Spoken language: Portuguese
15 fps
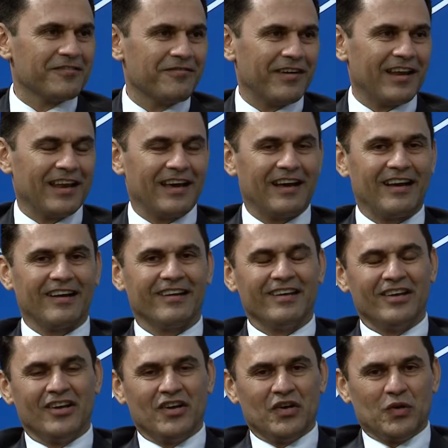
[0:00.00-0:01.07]
de falar,
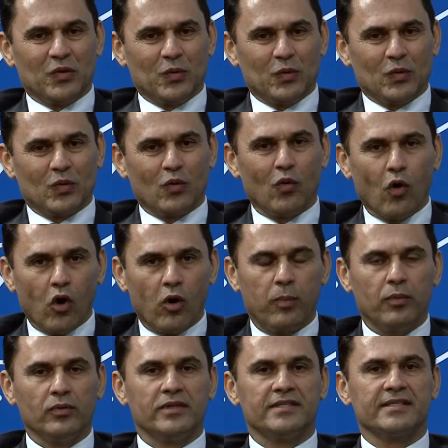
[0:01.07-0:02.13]
o
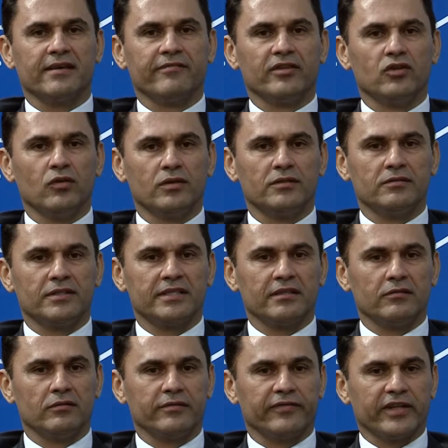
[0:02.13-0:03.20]
corpo de servidores do
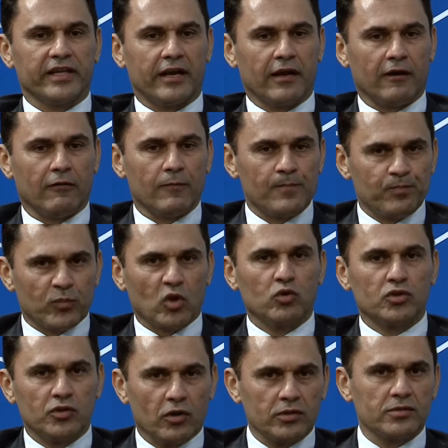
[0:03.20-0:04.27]
Instituto Federal, os
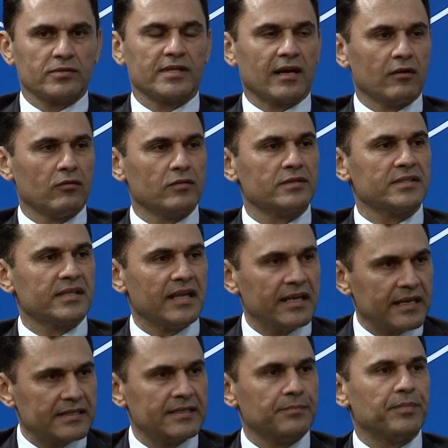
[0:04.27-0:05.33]
nossos alunos têm
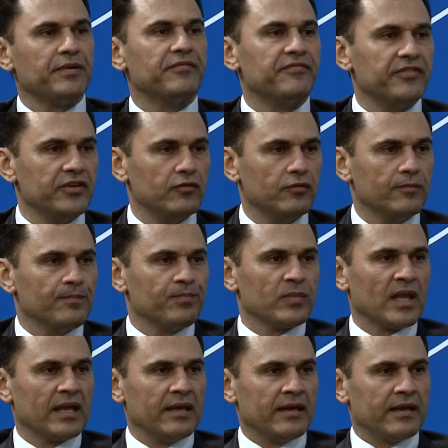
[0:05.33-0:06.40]
esse perfil
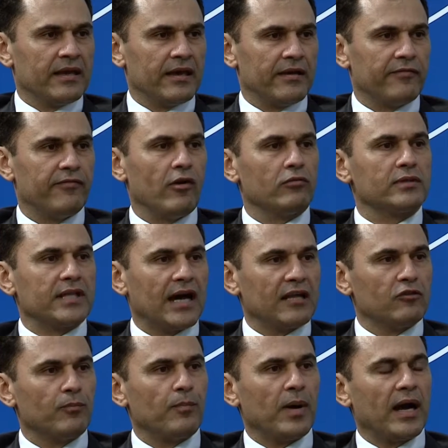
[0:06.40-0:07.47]
é, voltado
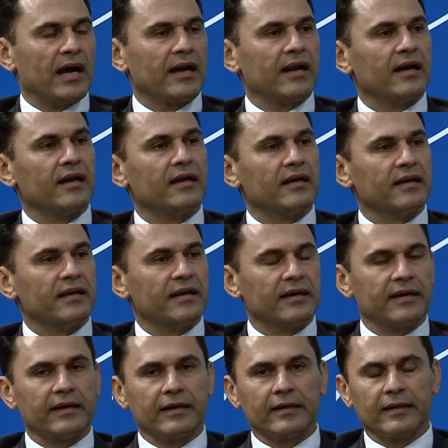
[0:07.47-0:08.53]
para
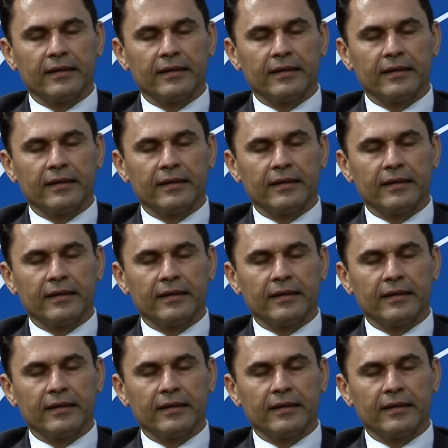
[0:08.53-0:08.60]
é,